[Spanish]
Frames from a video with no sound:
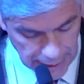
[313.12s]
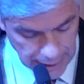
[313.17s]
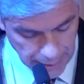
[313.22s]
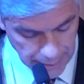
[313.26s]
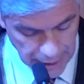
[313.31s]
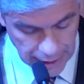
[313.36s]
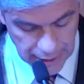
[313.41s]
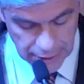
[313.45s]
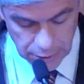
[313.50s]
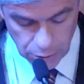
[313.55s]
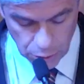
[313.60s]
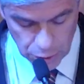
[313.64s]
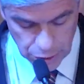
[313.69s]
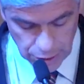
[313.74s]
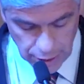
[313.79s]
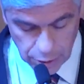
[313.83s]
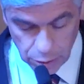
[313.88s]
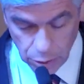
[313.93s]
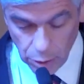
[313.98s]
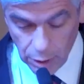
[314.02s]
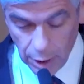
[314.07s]
que había
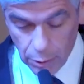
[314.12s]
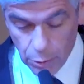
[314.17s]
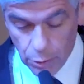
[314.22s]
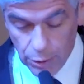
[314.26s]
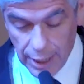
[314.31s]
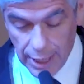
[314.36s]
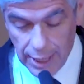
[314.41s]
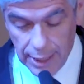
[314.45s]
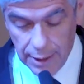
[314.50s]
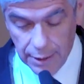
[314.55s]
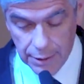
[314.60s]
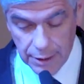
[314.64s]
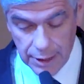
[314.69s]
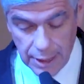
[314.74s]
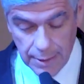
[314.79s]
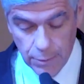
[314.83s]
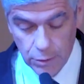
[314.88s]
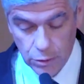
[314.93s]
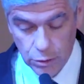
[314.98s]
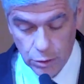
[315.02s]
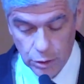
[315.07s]
desarrollando la DUCAL y
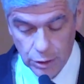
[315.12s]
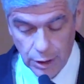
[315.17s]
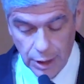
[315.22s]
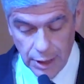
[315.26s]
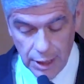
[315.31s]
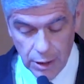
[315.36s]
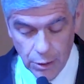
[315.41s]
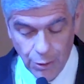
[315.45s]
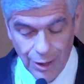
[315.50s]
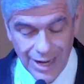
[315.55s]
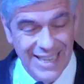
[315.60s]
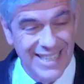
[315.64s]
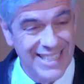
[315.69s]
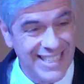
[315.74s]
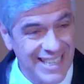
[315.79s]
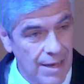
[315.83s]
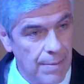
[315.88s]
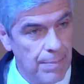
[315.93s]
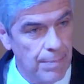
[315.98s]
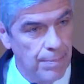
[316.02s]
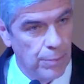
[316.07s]
hemos sostenido el
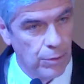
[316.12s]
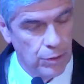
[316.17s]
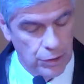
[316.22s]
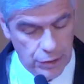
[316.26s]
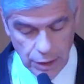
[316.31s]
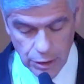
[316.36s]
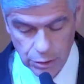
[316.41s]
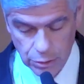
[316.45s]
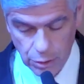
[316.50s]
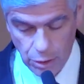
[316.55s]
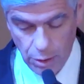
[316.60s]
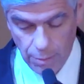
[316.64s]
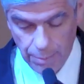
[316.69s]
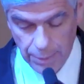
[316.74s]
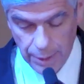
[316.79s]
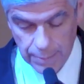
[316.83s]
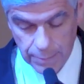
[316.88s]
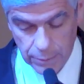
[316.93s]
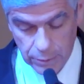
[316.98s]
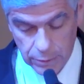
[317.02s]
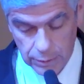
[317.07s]
100% de los
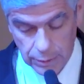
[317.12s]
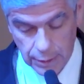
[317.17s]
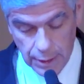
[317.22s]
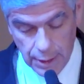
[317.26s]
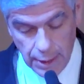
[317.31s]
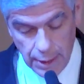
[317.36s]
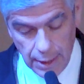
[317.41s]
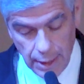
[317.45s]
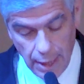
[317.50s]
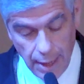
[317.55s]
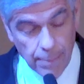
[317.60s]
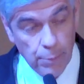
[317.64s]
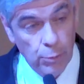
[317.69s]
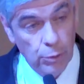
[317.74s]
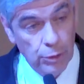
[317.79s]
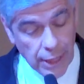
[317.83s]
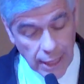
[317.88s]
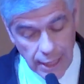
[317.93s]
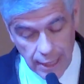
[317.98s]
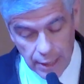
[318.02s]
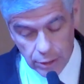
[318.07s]
mismos,
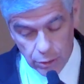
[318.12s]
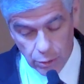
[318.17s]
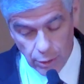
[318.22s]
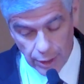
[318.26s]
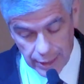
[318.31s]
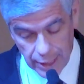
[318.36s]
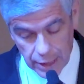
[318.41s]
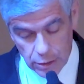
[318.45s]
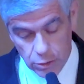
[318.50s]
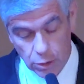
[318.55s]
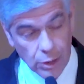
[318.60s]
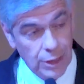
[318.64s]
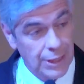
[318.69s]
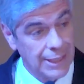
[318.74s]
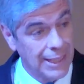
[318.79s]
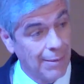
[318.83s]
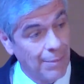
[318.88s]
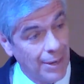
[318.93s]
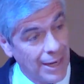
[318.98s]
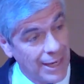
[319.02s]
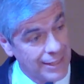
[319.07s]
apuntalando a aquellos que
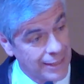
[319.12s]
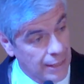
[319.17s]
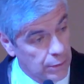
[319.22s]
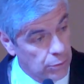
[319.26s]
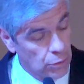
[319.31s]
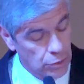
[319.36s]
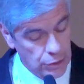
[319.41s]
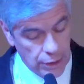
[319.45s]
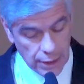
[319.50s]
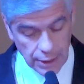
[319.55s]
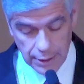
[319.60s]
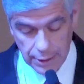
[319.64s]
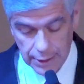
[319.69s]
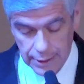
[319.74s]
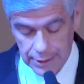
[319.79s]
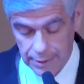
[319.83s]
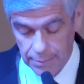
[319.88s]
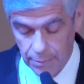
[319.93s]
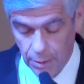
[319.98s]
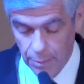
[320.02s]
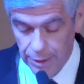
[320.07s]
estaban asándose en
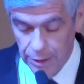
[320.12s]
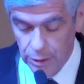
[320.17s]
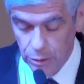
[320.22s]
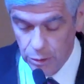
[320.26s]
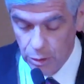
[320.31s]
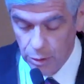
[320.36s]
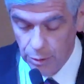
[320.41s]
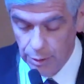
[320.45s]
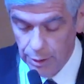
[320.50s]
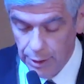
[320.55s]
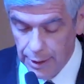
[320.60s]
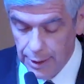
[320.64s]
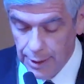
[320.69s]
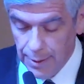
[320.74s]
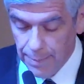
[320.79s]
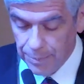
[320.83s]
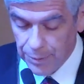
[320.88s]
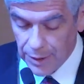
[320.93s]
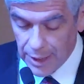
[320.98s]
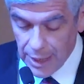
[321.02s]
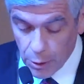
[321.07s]
ese momento
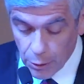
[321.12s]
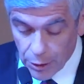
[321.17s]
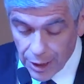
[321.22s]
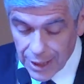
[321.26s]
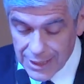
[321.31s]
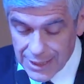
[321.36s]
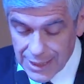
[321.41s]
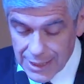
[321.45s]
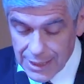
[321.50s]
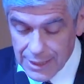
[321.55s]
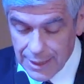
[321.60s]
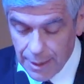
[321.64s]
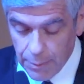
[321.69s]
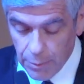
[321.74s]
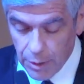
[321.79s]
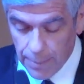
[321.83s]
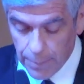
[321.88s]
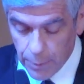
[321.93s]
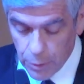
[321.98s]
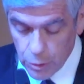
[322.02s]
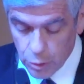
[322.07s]
y a los que necesitaban
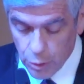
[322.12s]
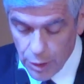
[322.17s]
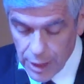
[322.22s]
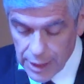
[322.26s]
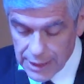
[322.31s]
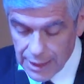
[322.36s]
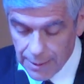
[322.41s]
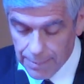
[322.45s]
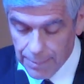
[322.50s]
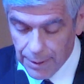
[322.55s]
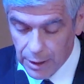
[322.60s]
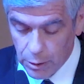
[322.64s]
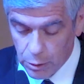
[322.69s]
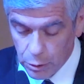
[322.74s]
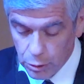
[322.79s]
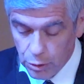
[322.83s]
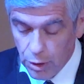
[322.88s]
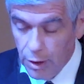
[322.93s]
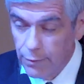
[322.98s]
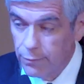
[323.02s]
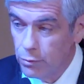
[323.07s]
un apoyo extra para
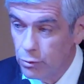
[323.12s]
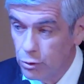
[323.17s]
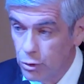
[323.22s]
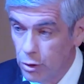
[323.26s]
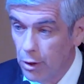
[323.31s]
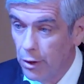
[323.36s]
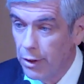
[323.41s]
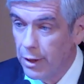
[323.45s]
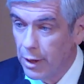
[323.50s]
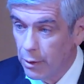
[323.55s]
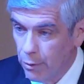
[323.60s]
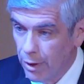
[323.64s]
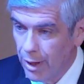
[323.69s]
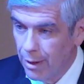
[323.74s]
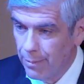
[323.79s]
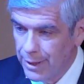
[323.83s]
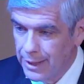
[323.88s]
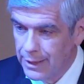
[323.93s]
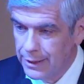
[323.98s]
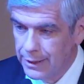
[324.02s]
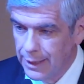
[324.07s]
continuar funcionando
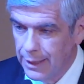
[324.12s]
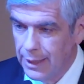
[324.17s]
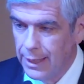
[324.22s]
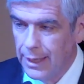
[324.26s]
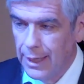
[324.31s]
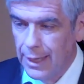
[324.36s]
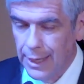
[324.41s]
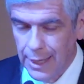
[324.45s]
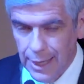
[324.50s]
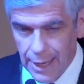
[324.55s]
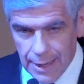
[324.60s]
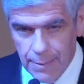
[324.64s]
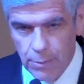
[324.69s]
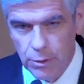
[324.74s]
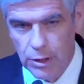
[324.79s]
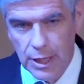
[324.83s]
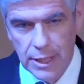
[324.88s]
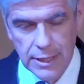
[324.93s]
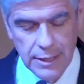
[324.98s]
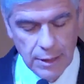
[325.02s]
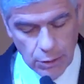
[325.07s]
adecuadamente,
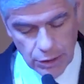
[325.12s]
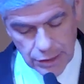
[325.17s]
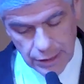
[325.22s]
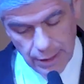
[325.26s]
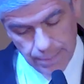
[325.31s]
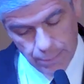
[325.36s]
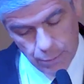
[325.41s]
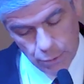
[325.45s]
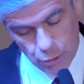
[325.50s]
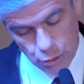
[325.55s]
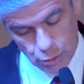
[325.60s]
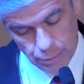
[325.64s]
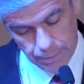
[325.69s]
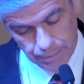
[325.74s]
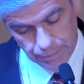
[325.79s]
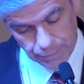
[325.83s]
hemos realizado ese apoyo.